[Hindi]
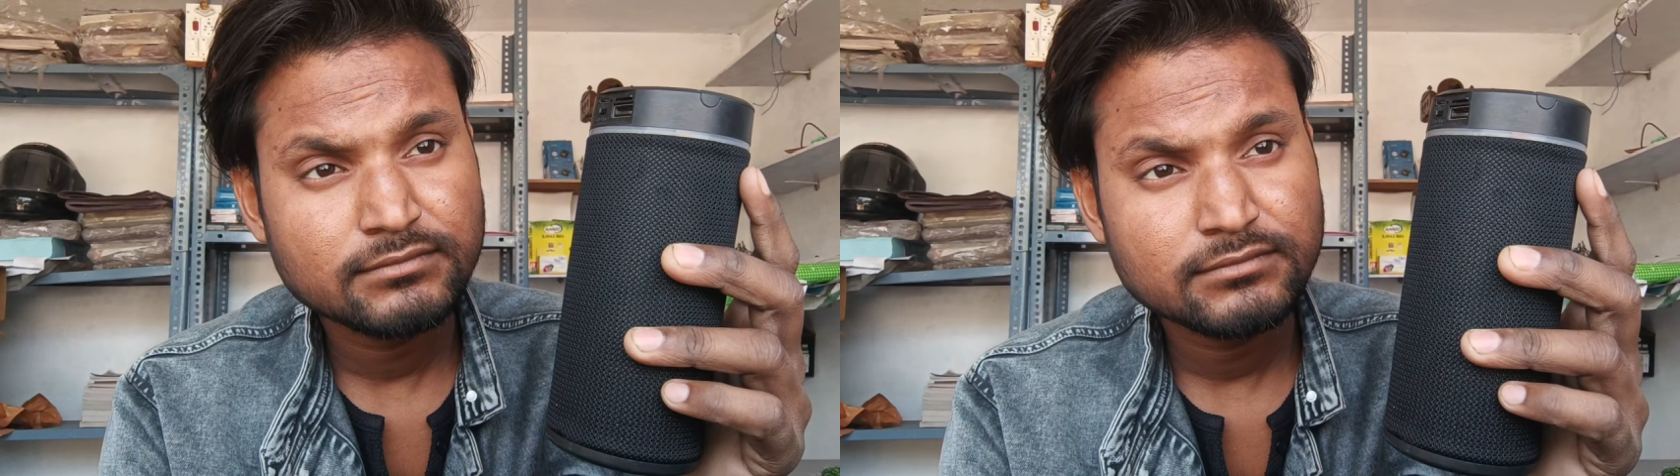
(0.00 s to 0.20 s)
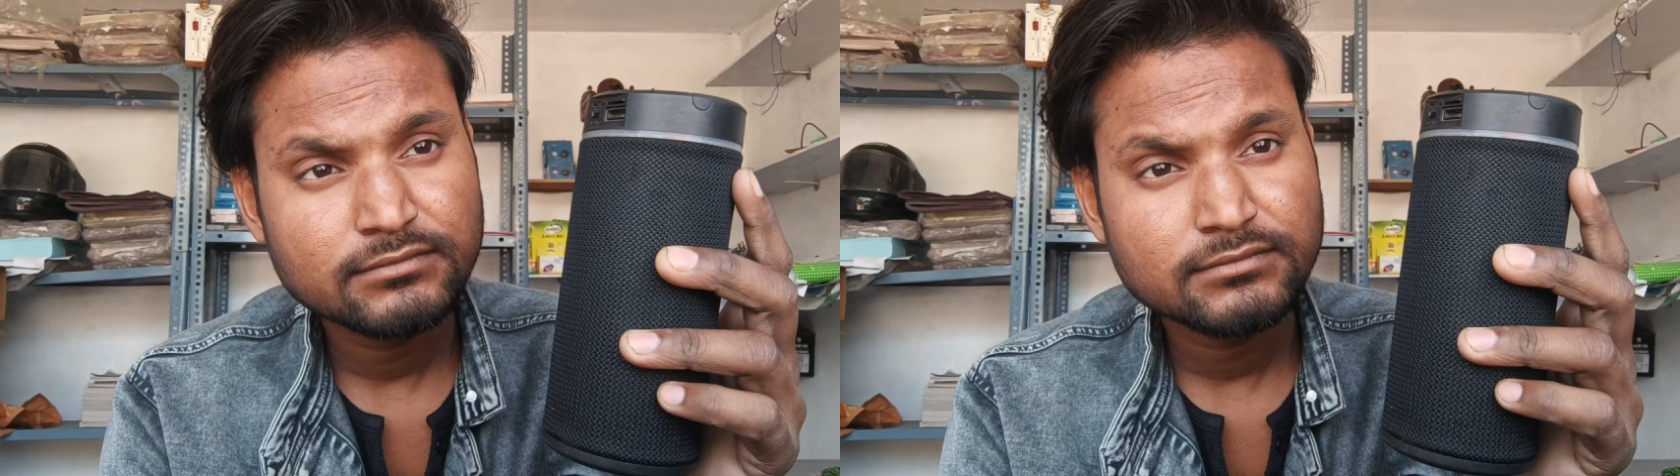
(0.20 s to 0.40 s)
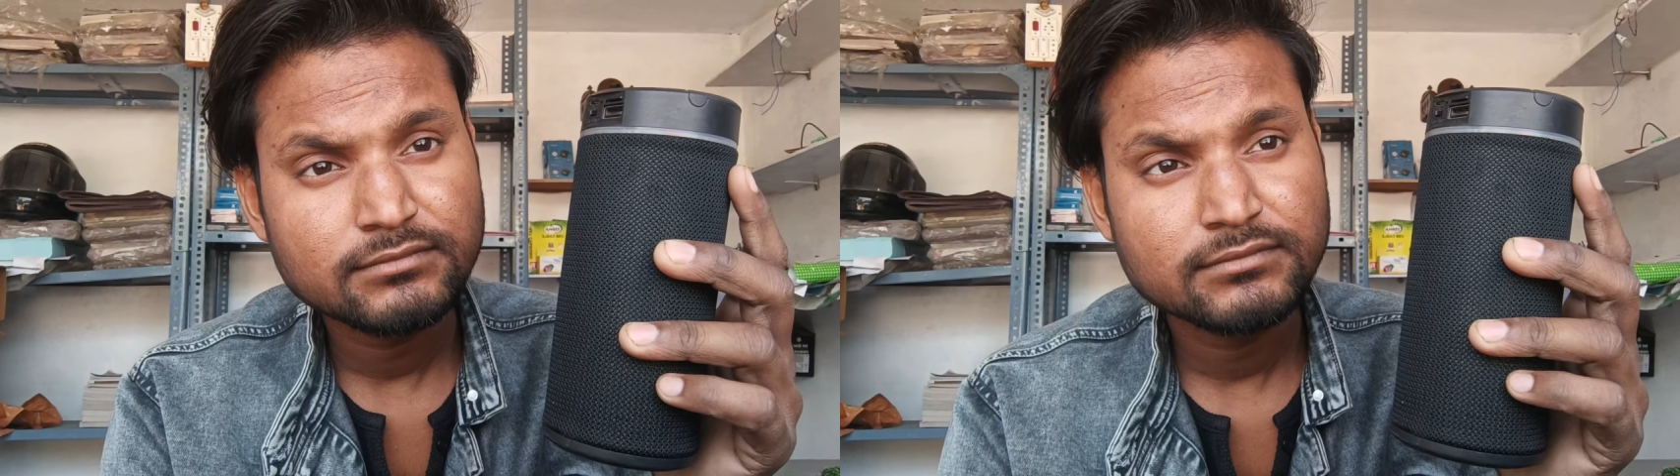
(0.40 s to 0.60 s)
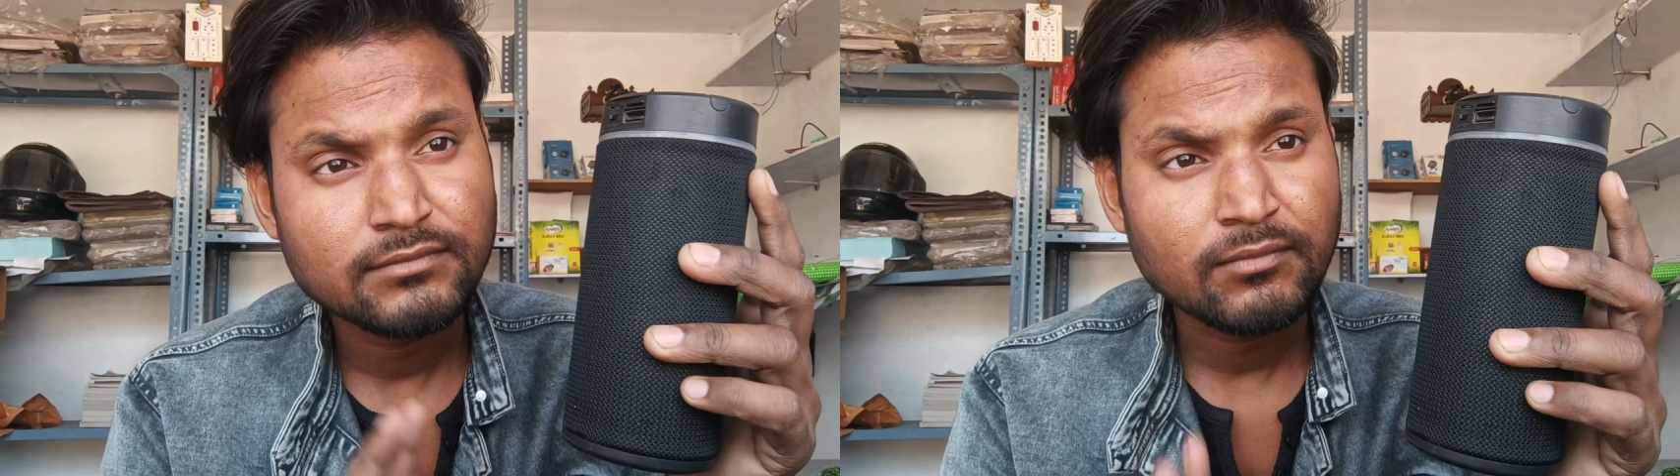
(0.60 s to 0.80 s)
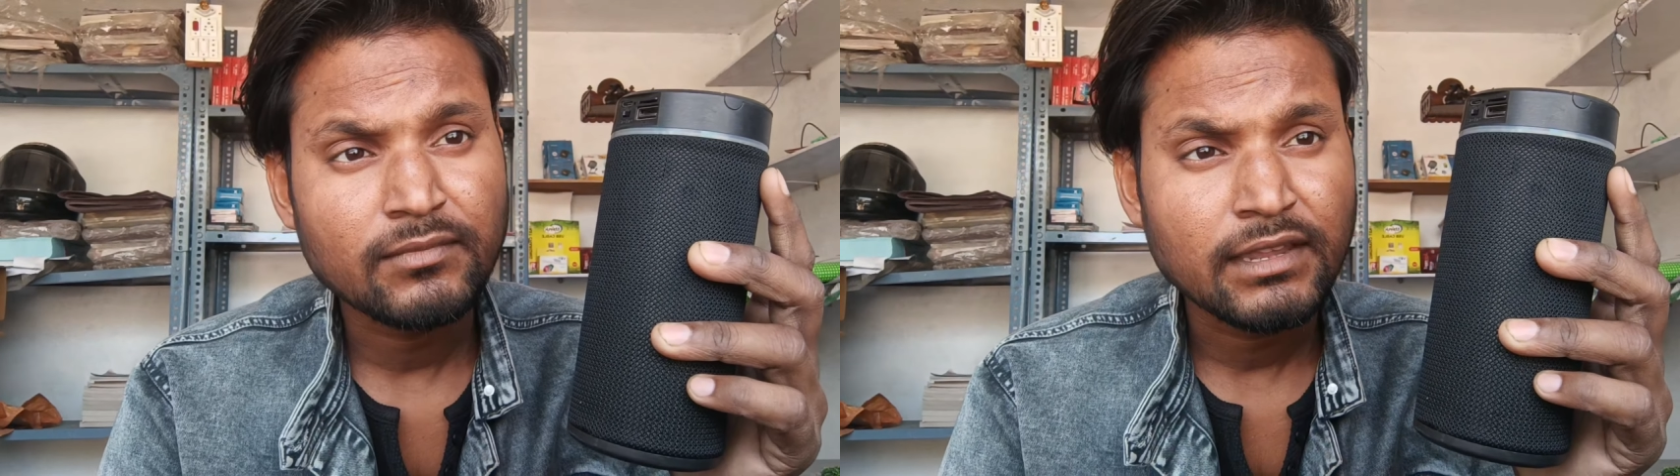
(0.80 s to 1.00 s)

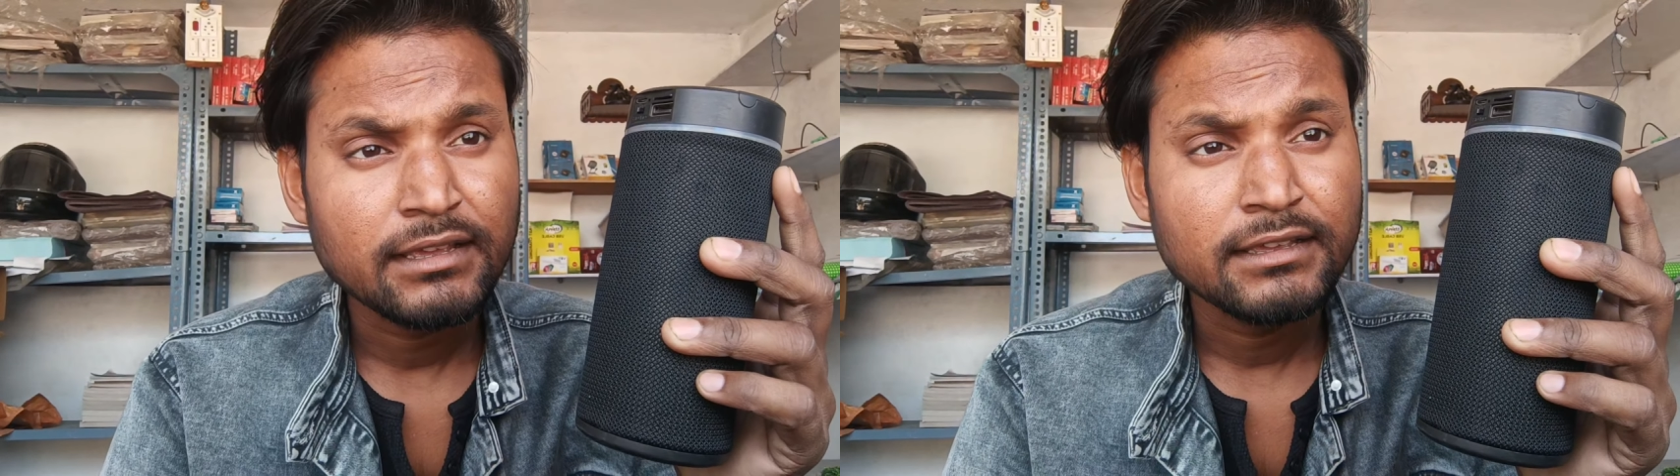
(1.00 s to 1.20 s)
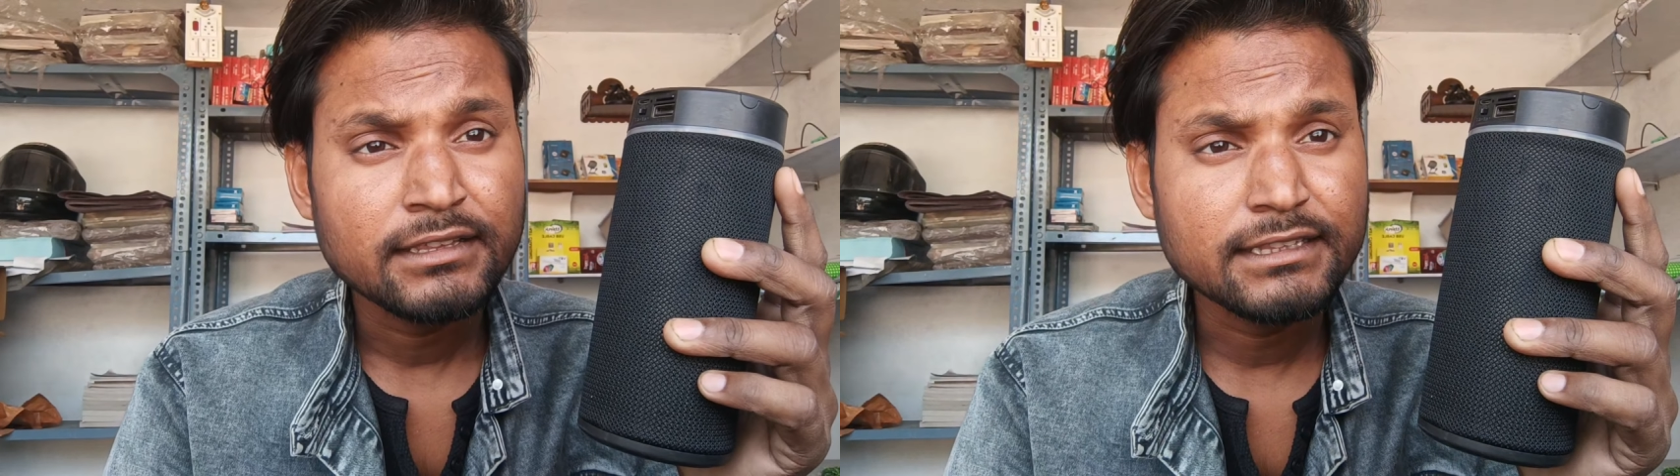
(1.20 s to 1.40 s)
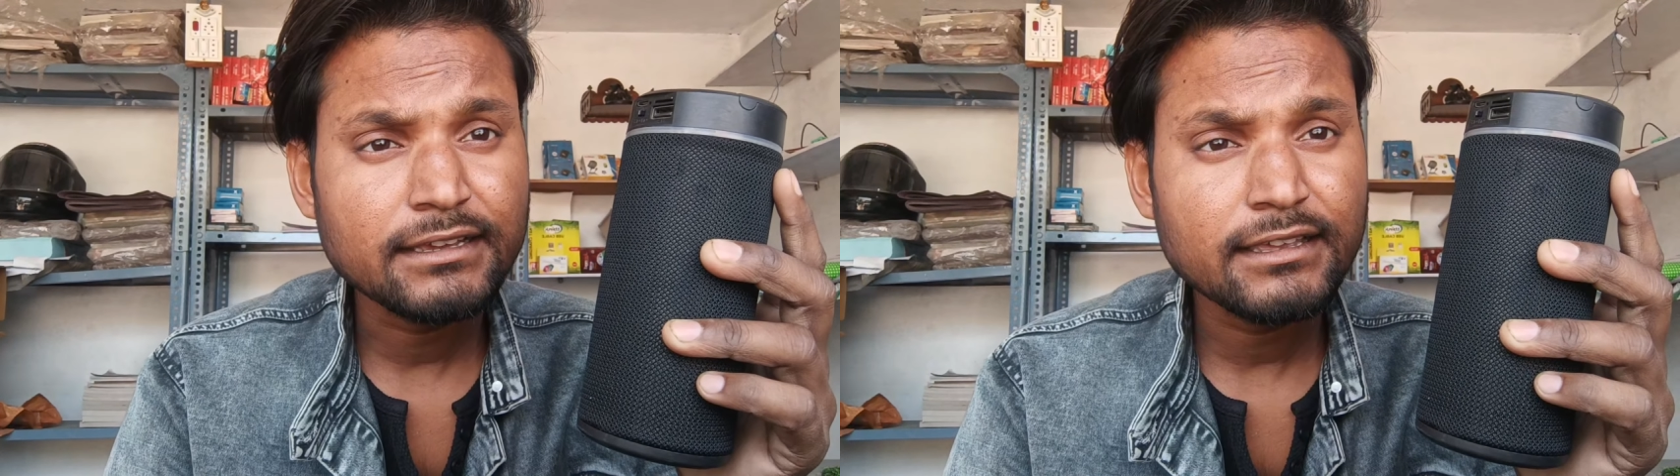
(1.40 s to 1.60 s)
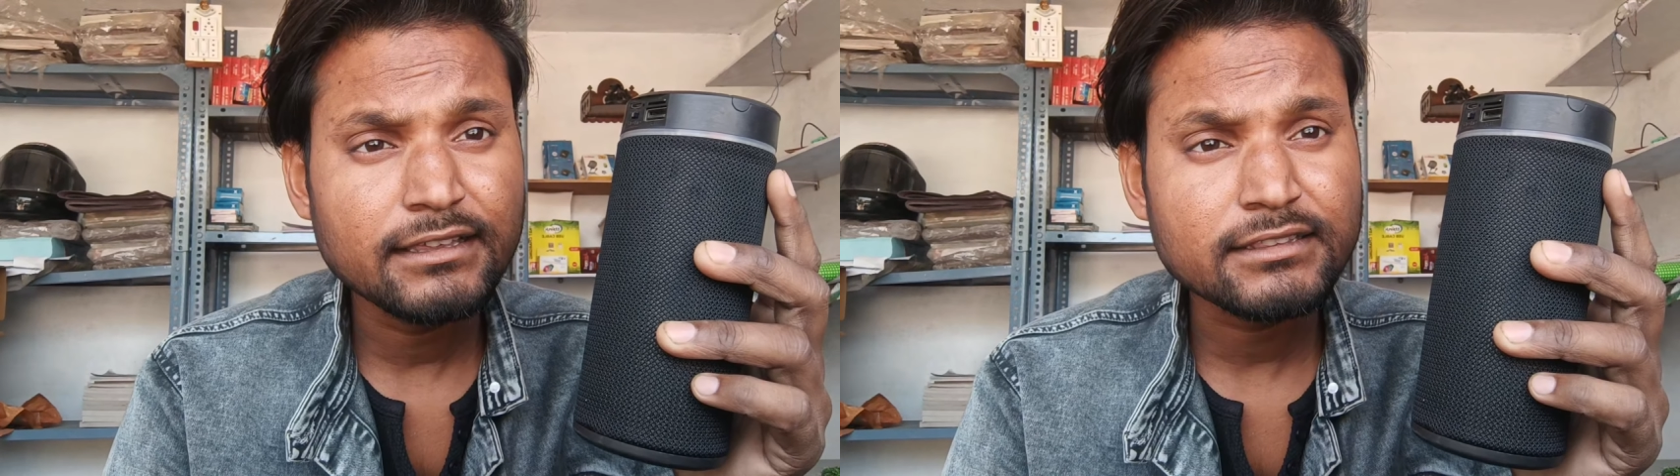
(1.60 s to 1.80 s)
ब्लूटूथ मोड देखिए